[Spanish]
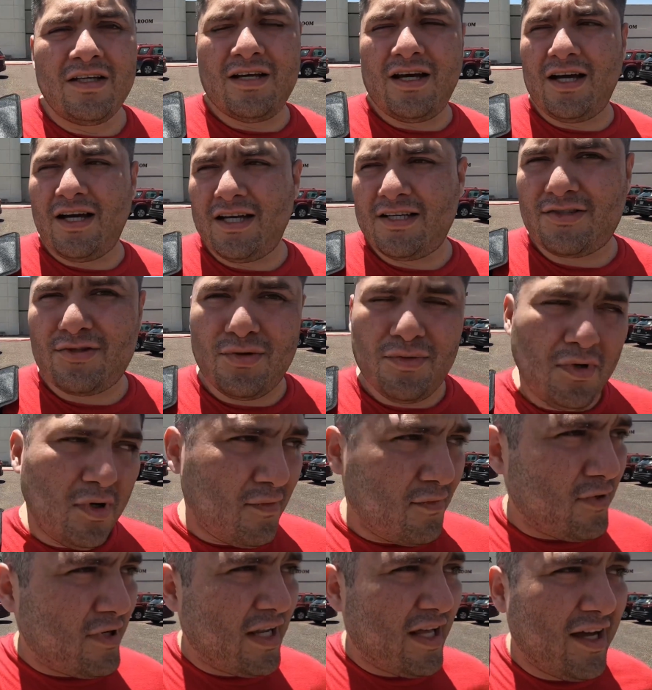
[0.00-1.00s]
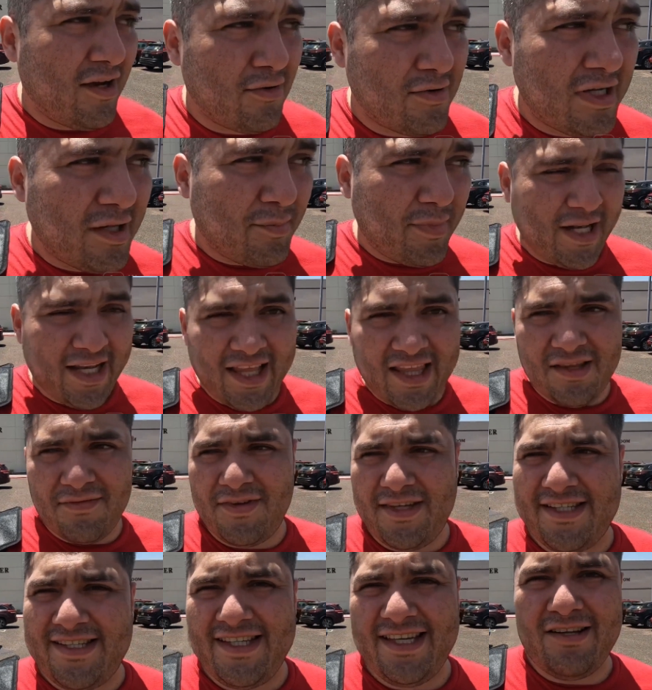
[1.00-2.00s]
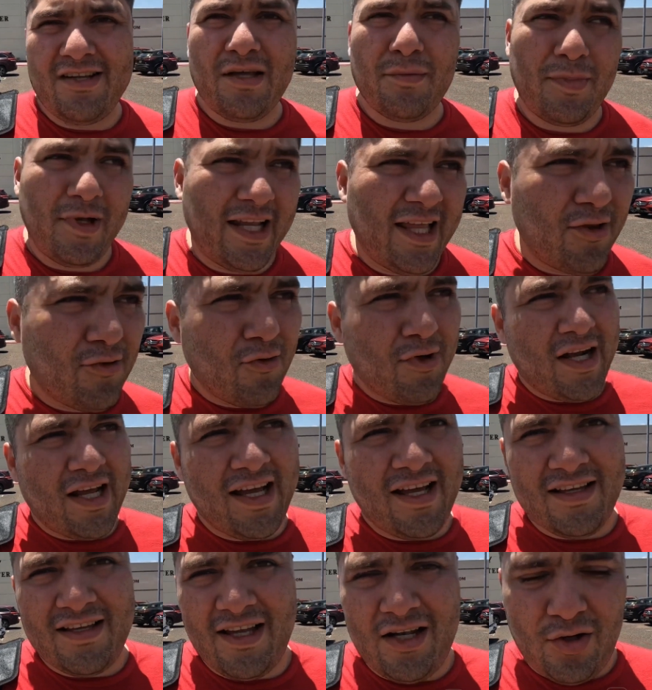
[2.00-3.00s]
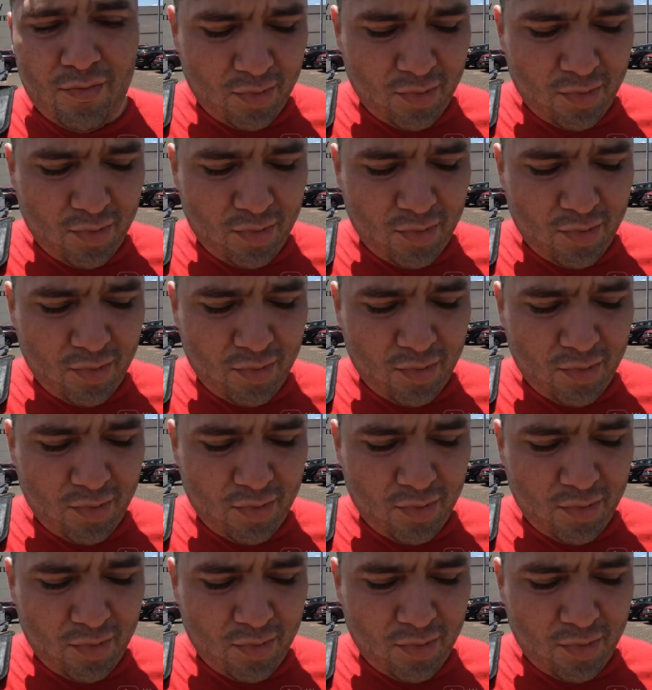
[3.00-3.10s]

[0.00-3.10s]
Ah, estuvo, fue una, pelea difícil, una pelea dura.